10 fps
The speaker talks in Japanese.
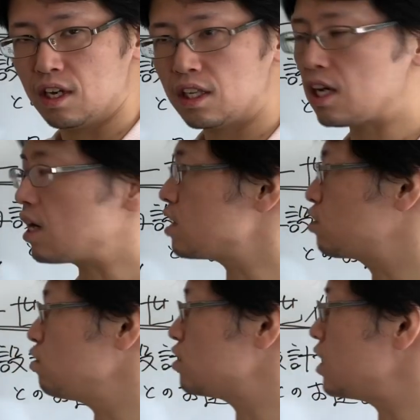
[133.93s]
だから
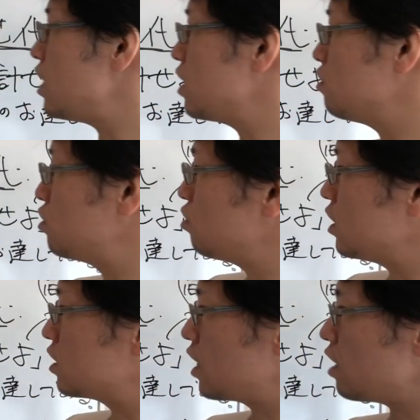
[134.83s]
その世代の人
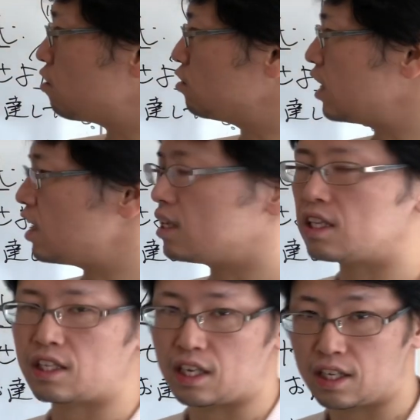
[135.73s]
たち結構悩
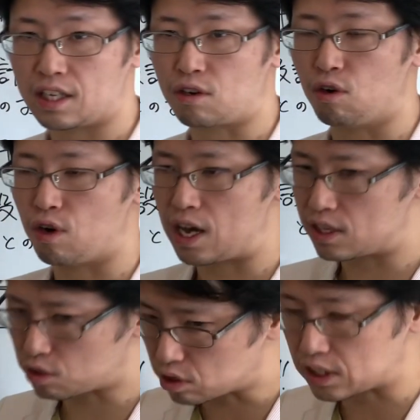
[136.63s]
んでたり、
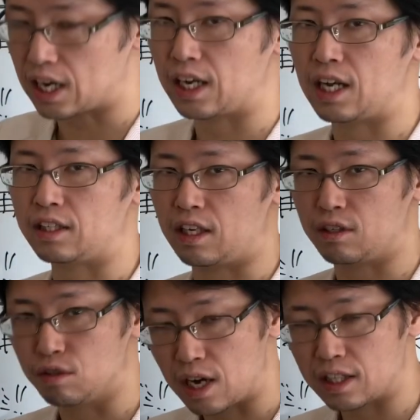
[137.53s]
閉塞感があった
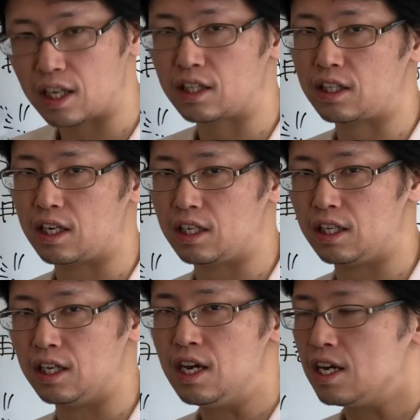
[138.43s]
り、不安だった
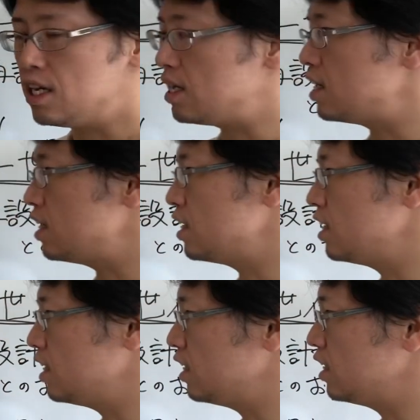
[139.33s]
り、
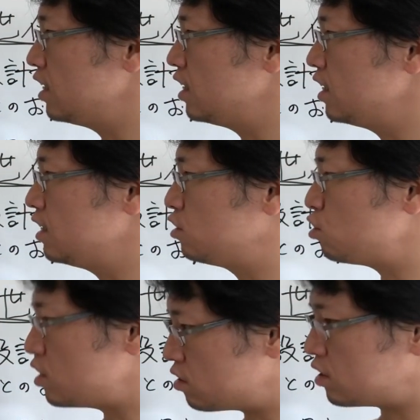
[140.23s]
充
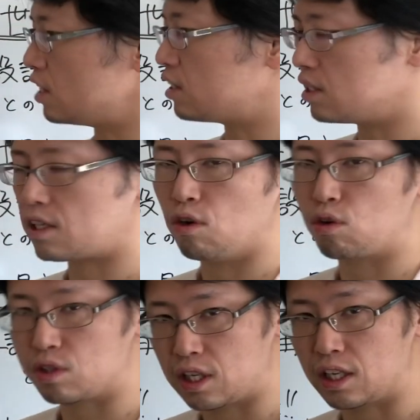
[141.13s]
実して人生を
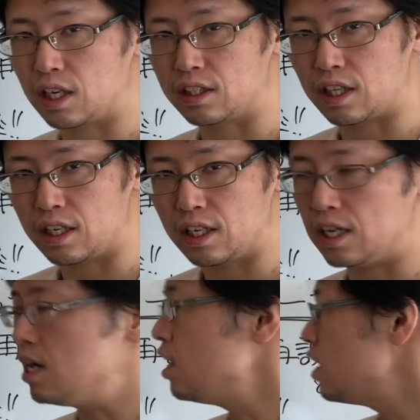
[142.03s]
起こしてなかった
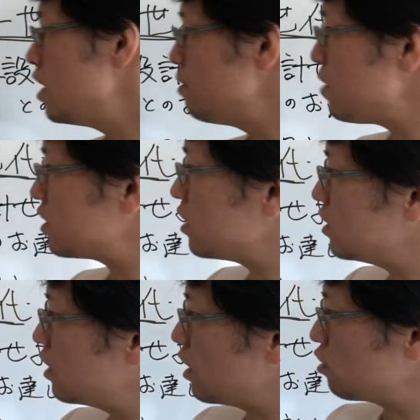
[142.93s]
り、まさ
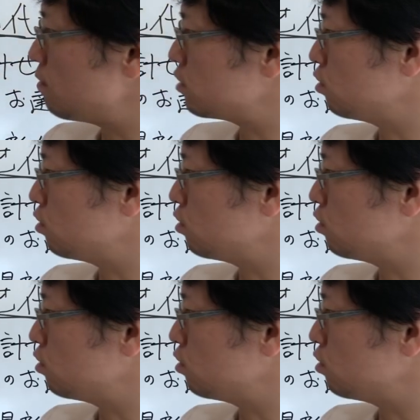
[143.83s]
にね、例えば